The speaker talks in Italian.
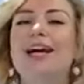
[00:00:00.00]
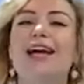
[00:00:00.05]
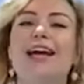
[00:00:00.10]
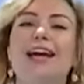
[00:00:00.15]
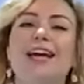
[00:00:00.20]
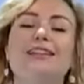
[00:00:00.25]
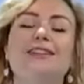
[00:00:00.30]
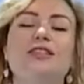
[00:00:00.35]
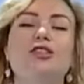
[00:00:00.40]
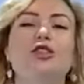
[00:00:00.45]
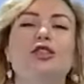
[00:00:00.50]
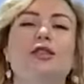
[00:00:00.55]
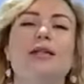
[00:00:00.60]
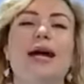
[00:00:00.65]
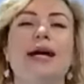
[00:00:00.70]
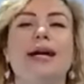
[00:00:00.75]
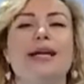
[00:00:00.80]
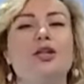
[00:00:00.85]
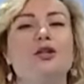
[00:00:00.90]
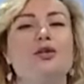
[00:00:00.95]
e
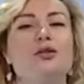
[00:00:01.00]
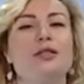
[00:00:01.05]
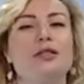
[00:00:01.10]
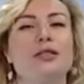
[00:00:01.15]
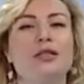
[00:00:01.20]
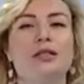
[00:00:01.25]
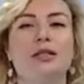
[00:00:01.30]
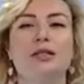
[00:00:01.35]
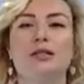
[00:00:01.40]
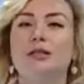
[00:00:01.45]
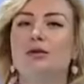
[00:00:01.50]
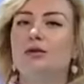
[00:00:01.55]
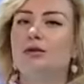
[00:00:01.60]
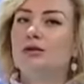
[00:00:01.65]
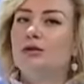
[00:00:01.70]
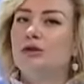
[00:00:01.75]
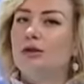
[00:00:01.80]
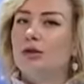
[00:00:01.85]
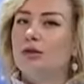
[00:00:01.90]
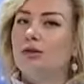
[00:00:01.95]
digitare i consigli del
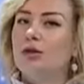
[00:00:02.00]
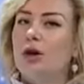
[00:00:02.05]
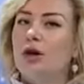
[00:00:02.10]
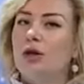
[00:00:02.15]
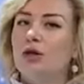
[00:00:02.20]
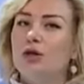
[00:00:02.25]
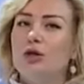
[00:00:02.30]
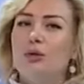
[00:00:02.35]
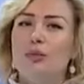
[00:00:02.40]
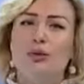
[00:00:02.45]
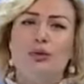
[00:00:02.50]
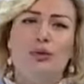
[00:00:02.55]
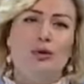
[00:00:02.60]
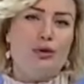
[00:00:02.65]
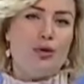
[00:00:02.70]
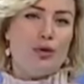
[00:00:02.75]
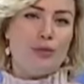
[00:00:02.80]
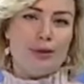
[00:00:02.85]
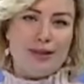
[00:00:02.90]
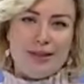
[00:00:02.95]
dottor Torchio più il
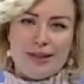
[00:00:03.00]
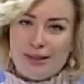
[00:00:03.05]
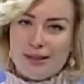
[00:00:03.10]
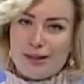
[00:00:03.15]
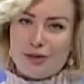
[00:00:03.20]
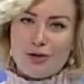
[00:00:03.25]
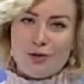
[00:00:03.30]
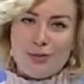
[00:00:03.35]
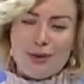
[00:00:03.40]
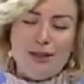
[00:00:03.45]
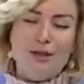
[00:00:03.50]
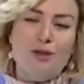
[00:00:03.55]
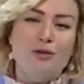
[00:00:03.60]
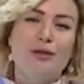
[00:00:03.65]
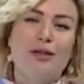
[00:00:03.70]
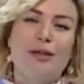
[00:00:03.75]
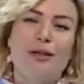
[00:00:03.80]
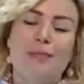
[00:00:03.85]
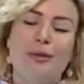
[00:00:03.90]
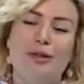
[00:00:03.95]
nome dell'argomento
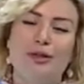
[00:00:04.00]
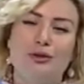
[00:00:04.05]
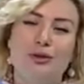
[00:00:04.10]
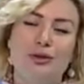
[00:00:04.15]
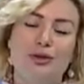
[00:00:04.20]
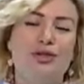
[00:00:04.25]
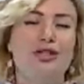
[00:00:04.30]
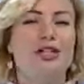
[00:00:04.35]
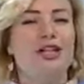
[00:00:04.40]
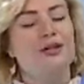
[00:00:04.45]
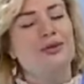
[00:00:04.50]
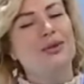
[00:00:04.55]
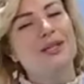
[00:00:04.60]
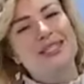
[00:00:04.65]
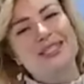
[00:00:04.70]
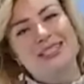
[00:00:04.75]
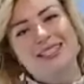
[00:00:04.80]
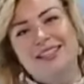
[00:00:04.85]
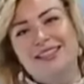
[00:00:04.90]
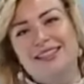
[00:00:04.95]
della patologia al quale
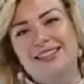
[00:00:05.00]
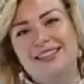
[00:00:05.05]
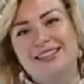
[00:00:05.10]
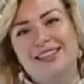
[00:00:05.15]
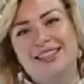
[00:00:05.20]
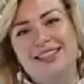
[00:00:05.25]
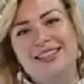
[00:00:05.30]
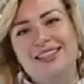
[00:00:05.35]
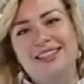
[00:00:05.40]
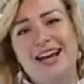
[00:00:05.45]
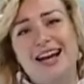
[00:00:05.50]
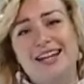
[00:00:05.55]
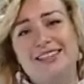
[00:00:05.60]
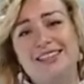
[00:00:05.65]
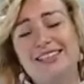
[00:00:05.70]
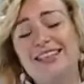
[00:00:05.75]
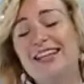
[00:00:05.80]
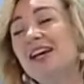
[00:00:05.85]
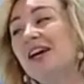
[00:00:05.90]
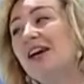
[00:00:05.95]
siete
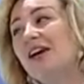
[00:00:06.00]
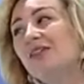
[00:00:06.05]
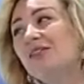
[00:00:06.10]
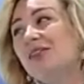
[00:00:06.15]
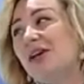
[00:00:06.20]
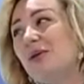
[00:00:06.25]
interessati. Vi